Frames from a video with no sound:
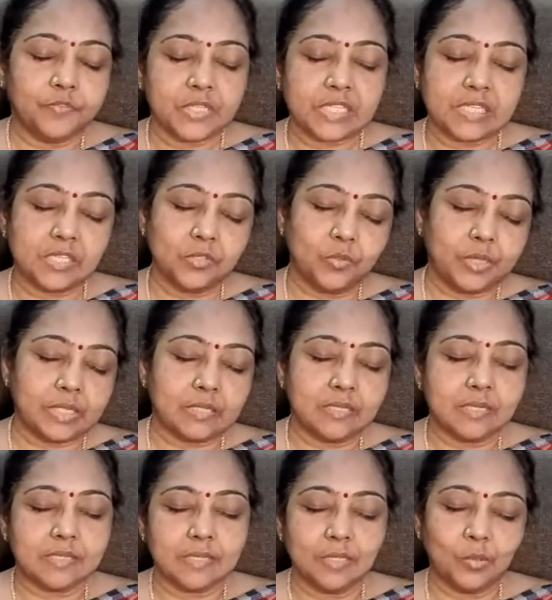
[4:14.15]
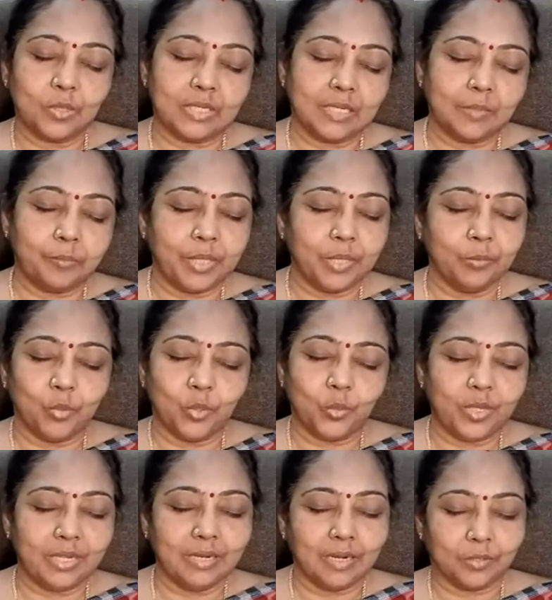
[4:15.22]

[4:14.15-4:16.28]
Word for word: ఫస్ట్ వర్క్ చేసింది ఒక డబ్బింగ్ మూవీ